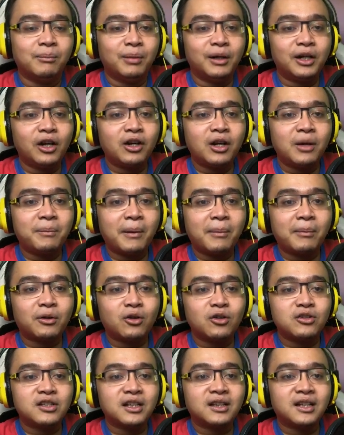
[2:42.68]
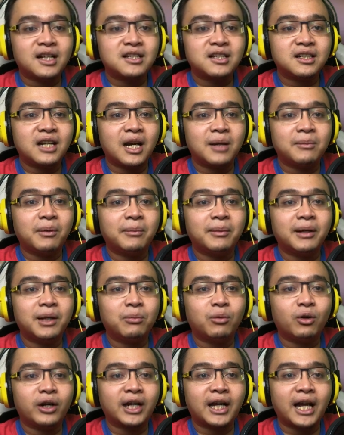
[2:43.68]
Beliau nampak berkonsentrasi dalam
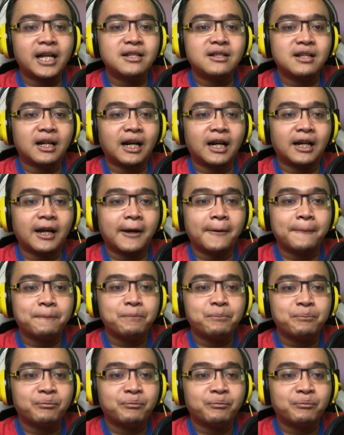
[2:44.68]
memilih boneka incarannya.